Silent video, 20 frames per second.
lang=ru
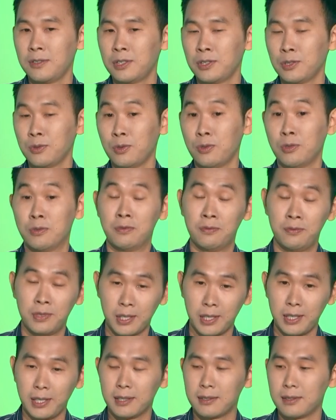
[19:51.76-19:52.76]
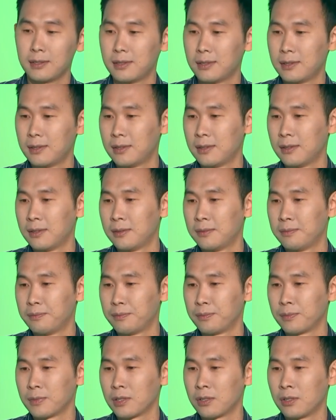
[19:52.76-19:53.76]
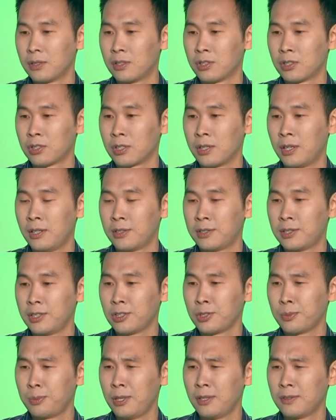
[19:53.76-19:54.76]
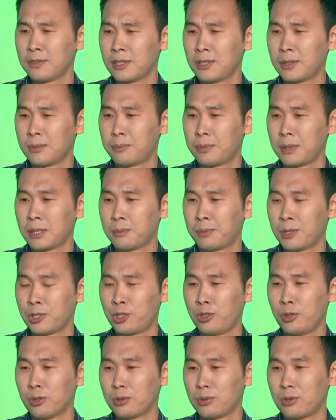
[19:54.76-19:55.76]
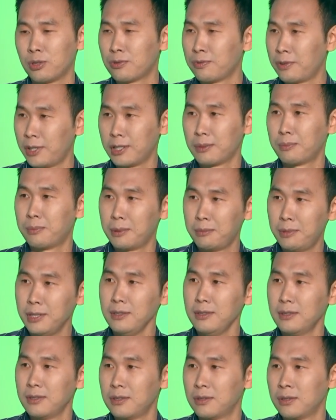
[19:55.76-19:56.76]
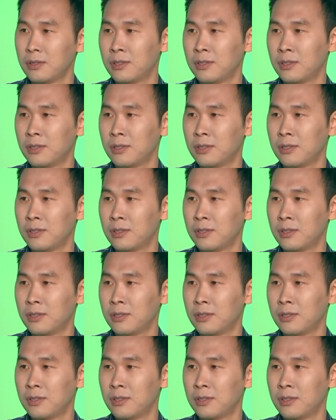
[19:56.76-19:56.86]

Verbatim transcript: всего, вероятно, Алексей Шпилевский предпочтет тот вариант победный,